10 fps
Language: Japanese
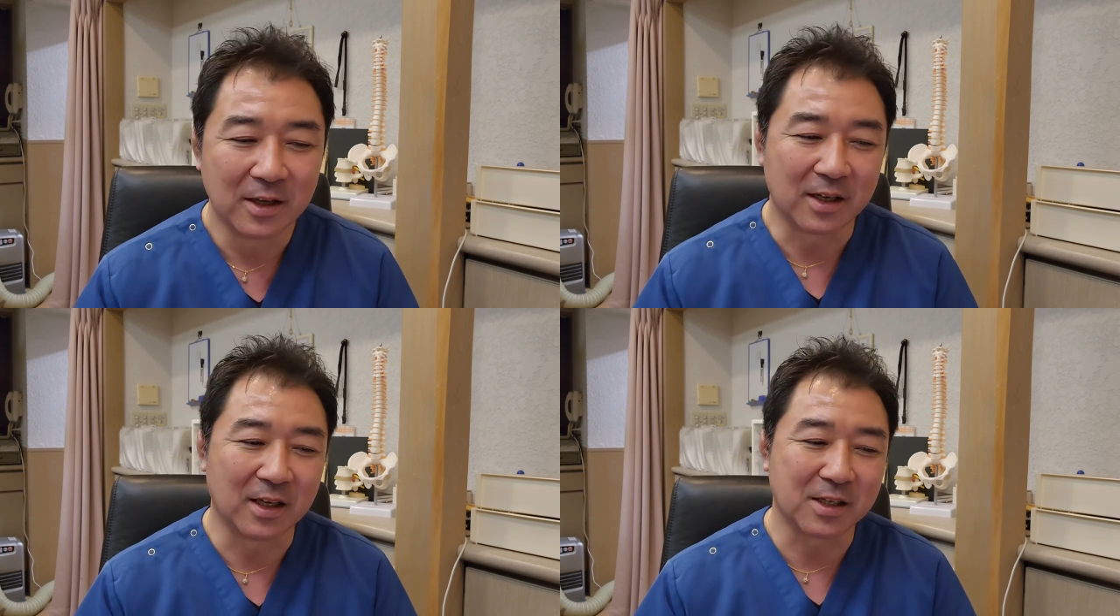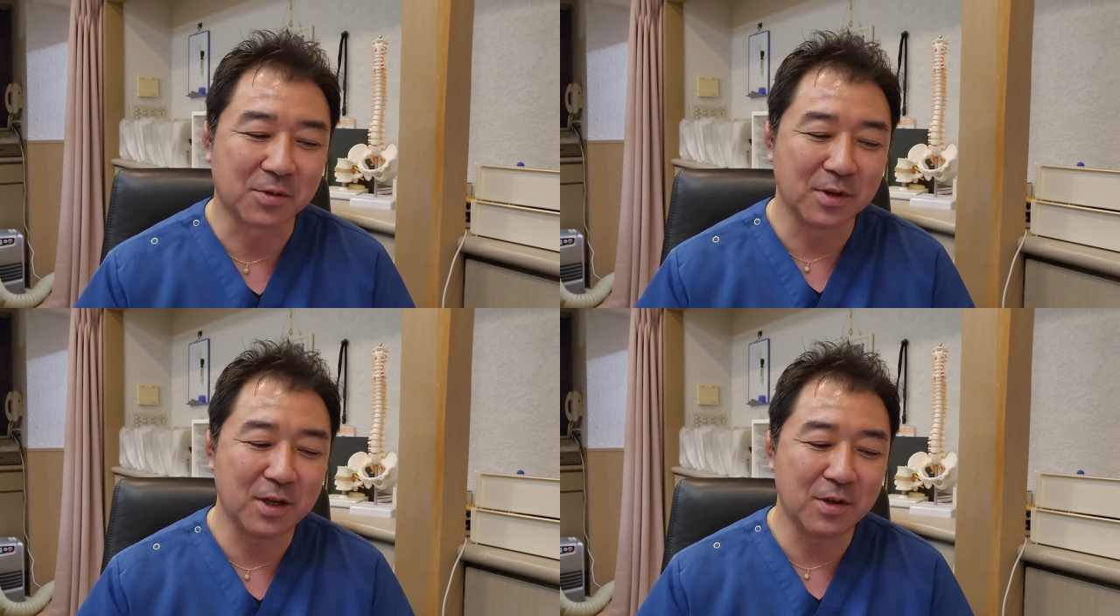えー、
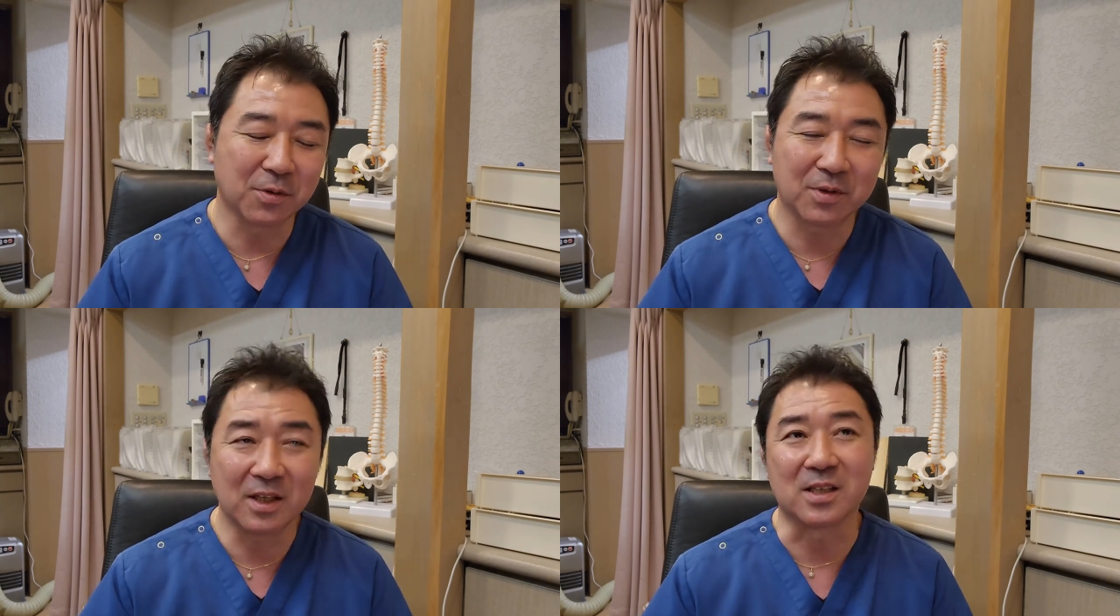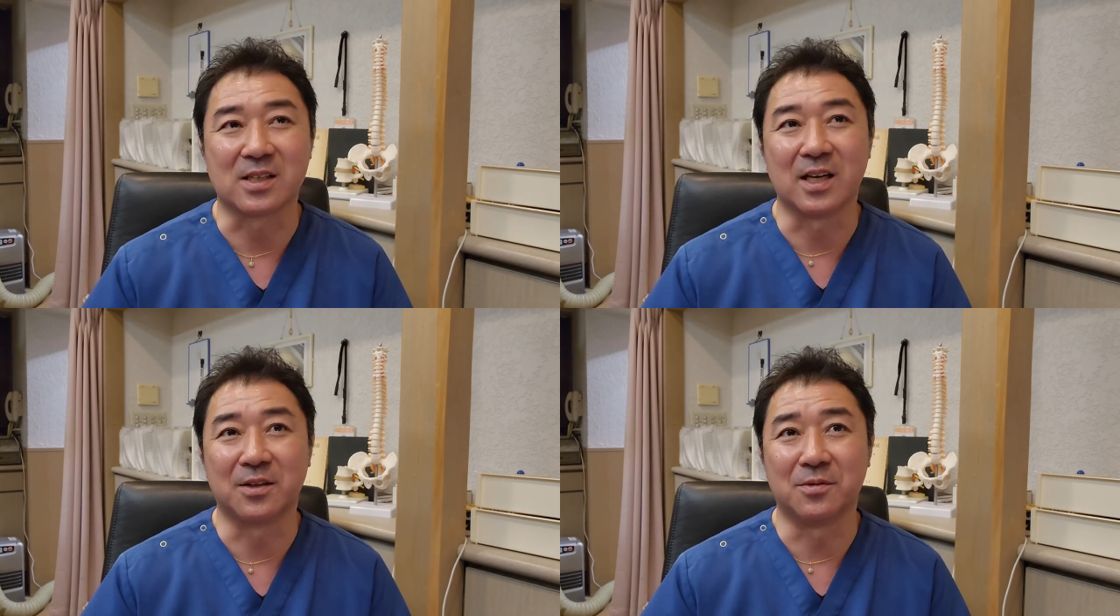それによってで
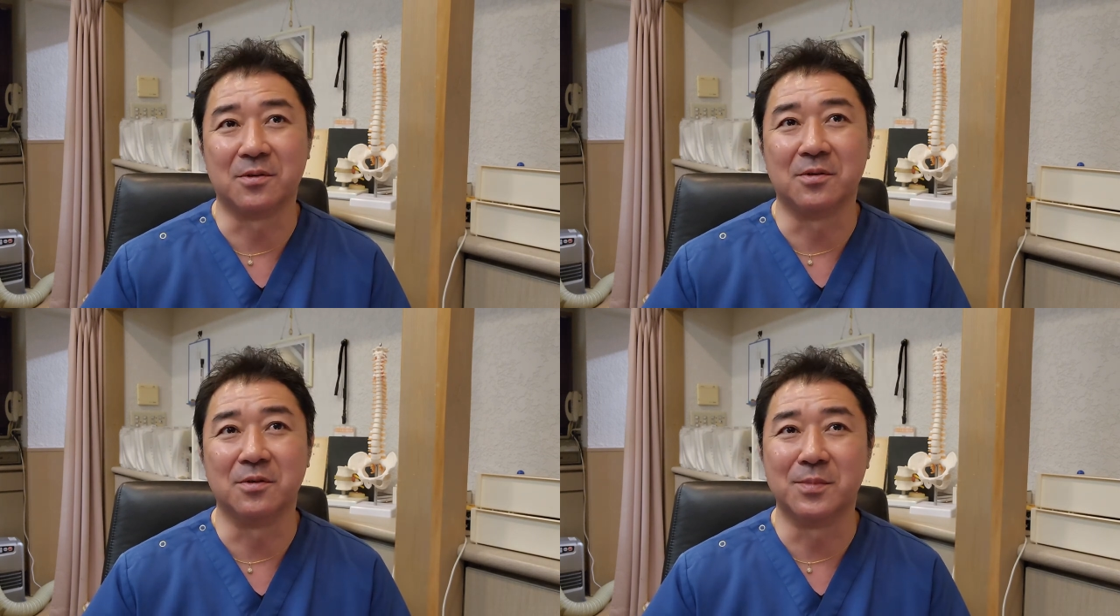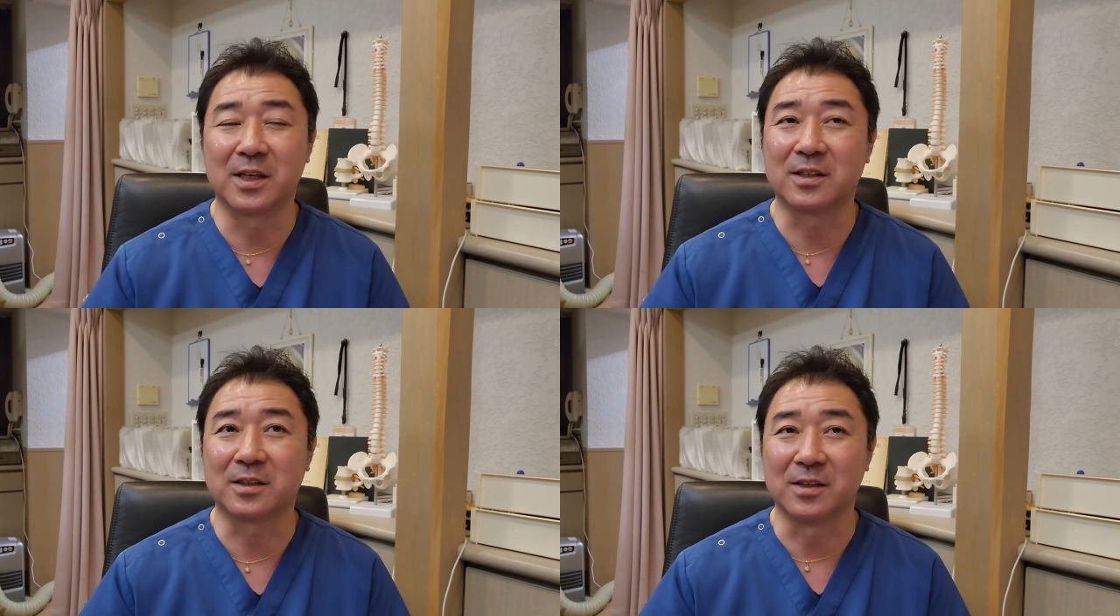すね、あのー、う
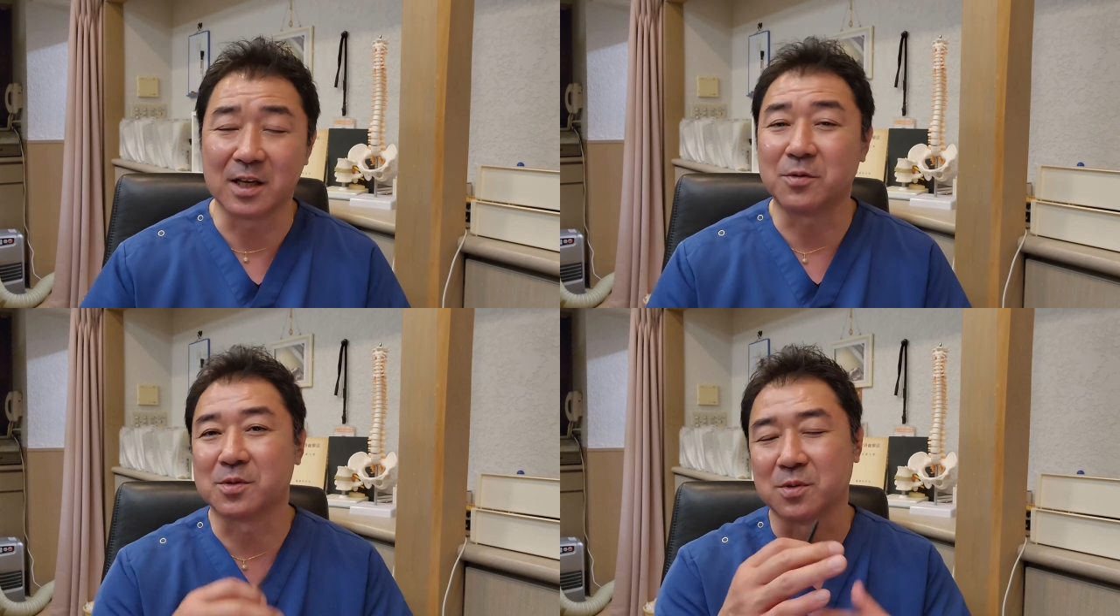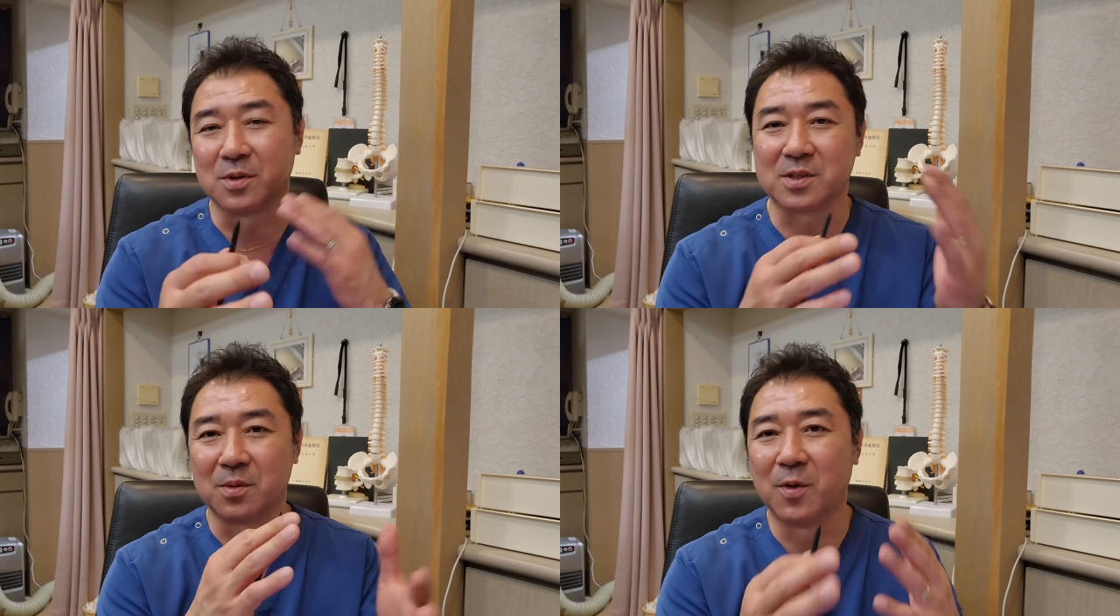まくねこう
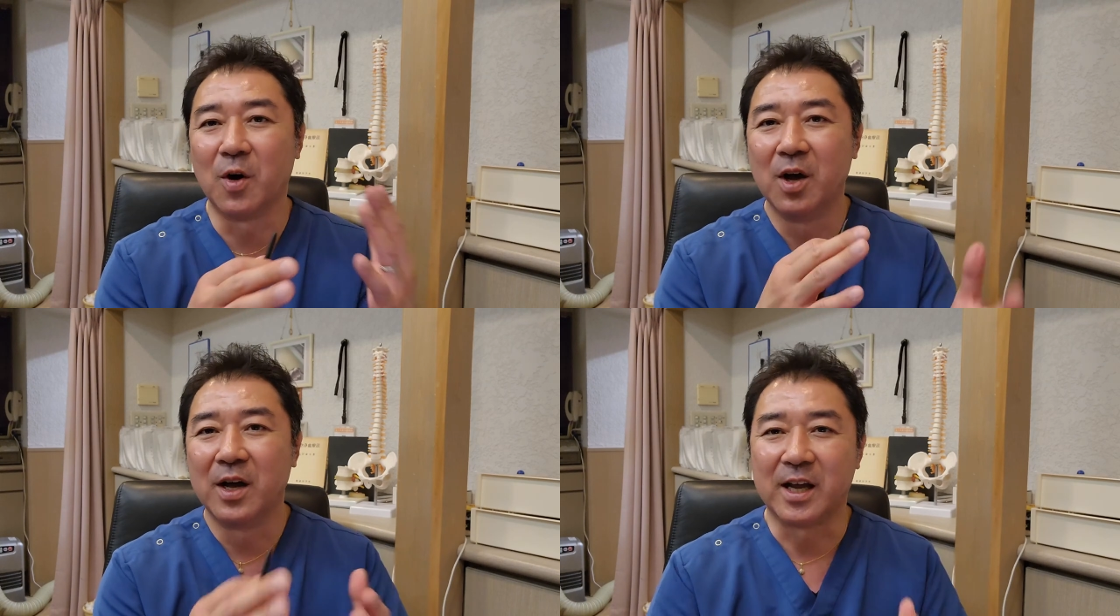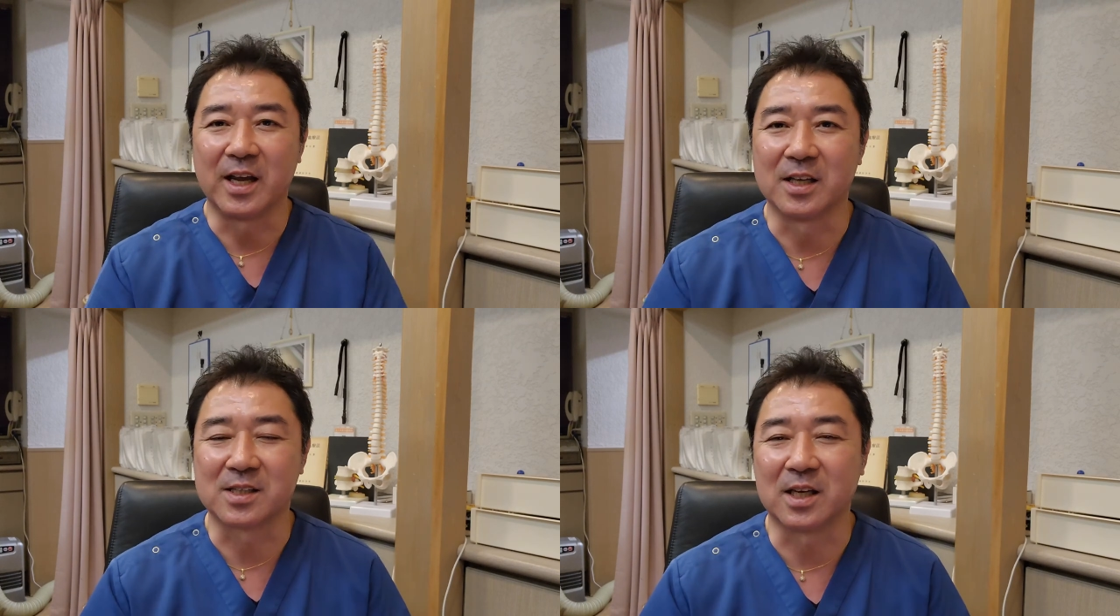ストレスとも、
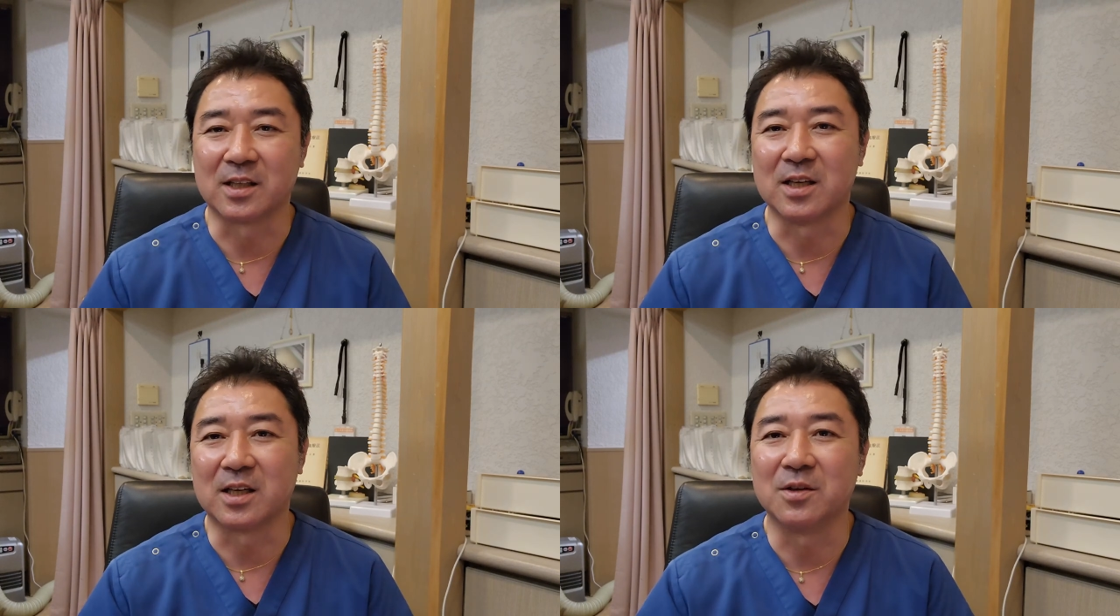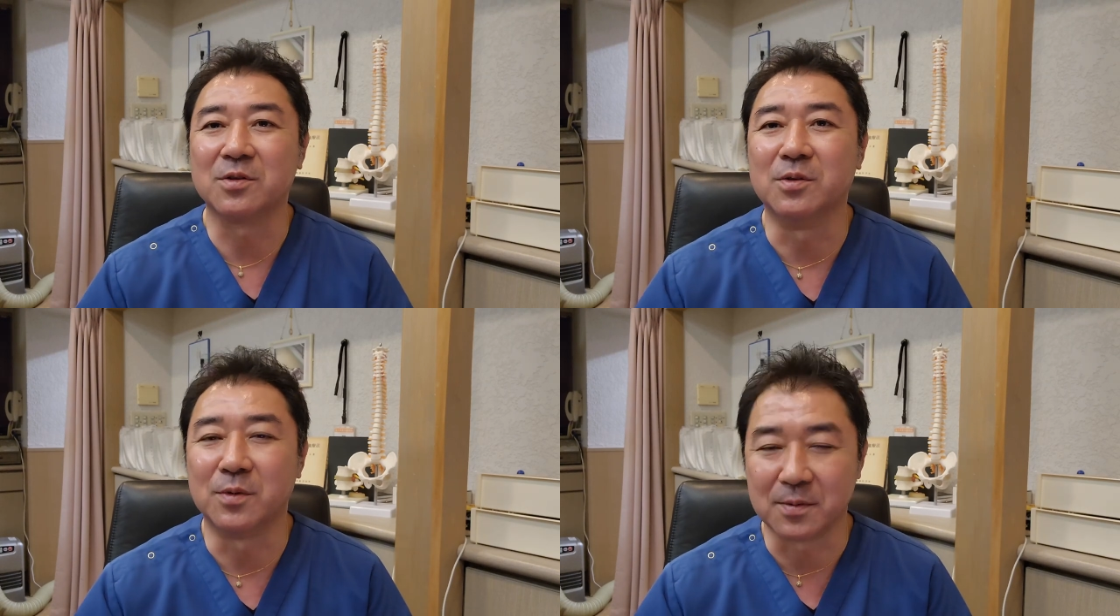えー、付き合っていける
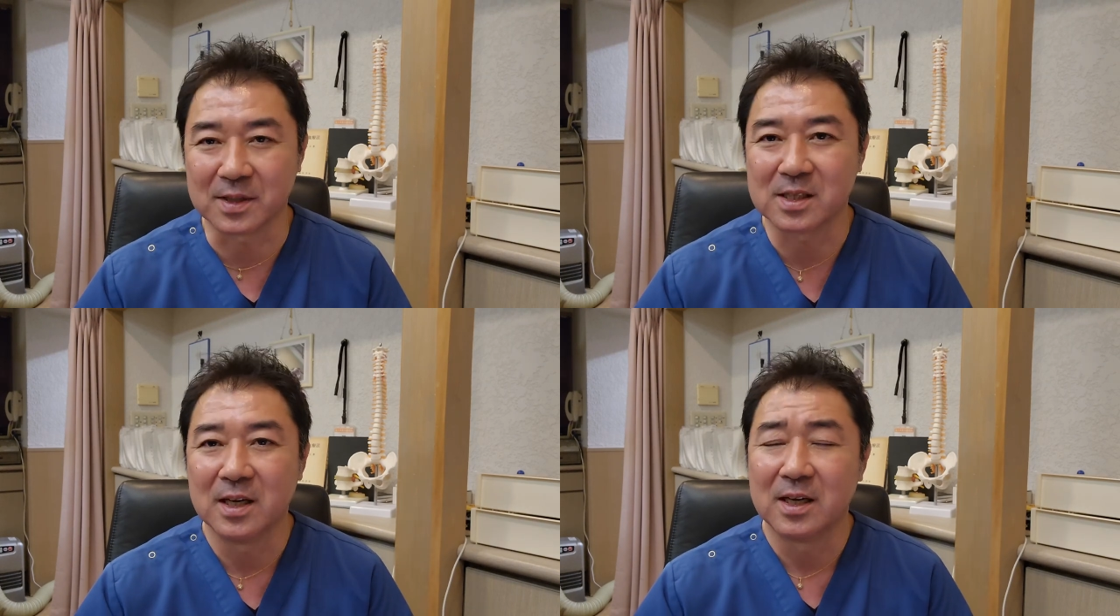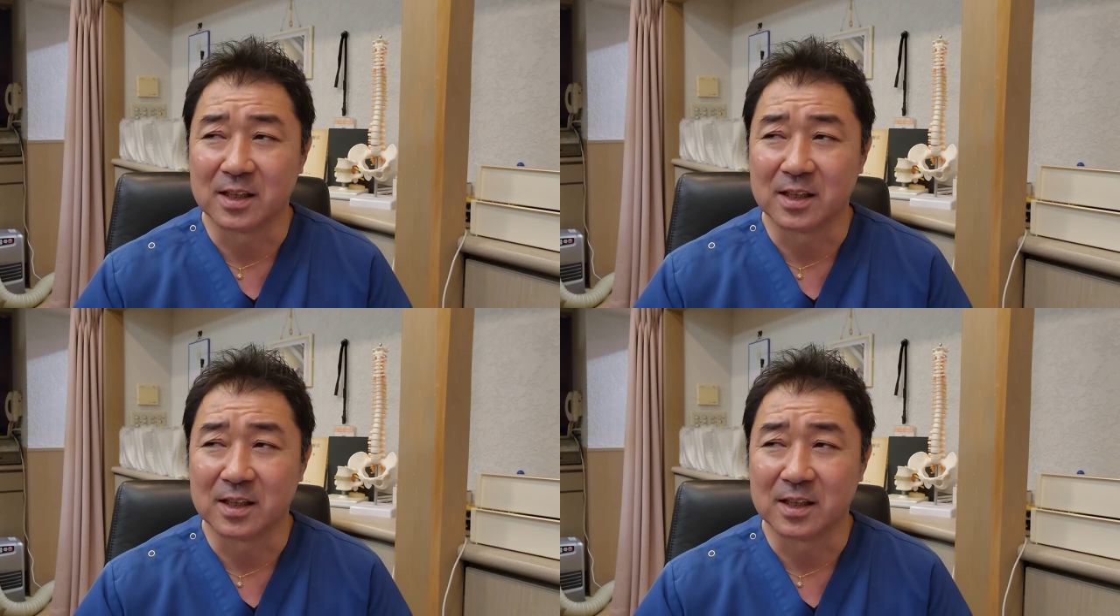と思います。